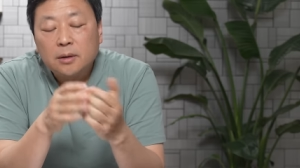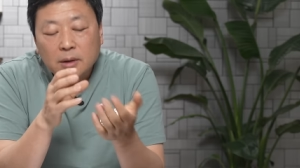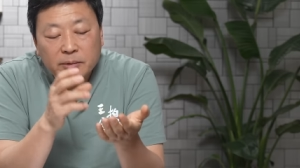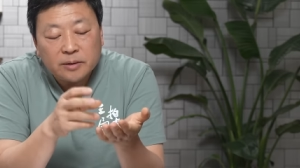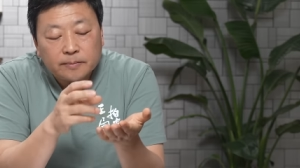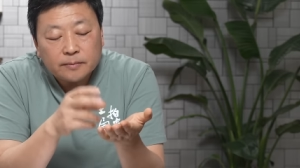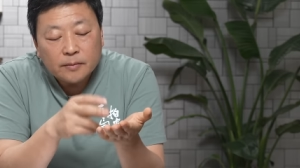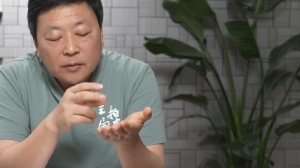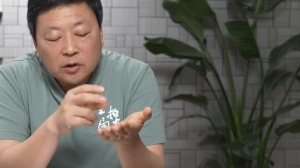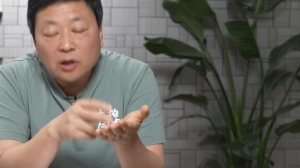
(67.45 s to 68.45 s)
那么
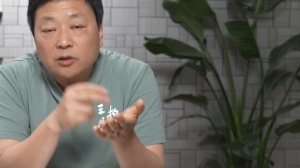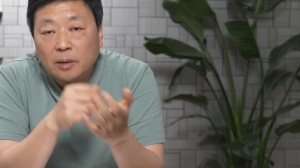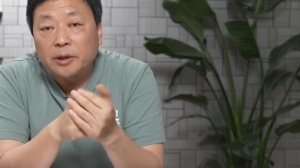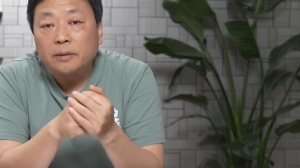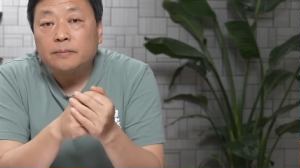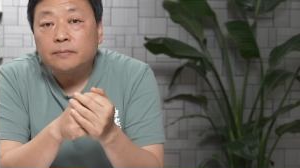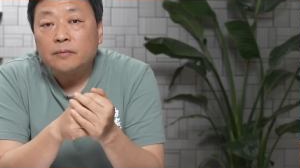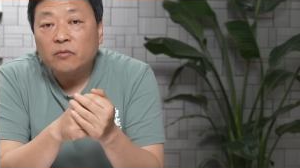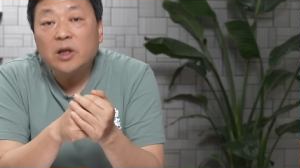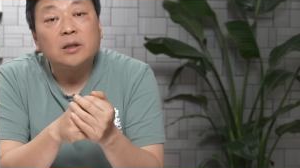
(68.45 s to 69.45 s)
邓小平
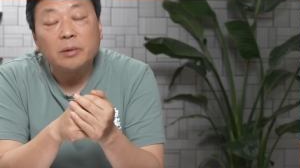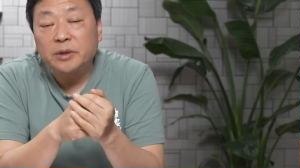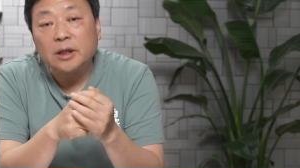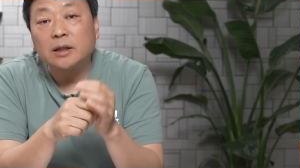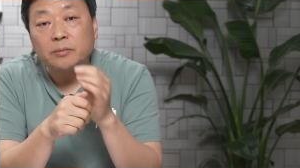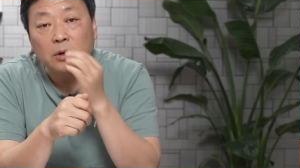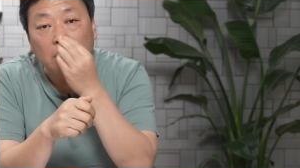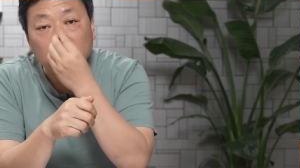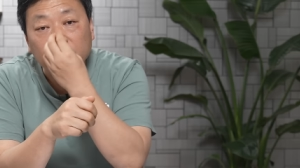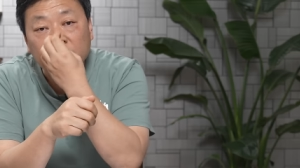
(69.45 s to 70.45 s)
为什么评价这么
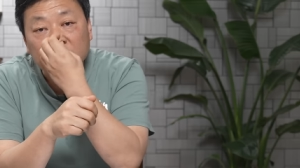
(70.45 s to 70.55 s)
高呢？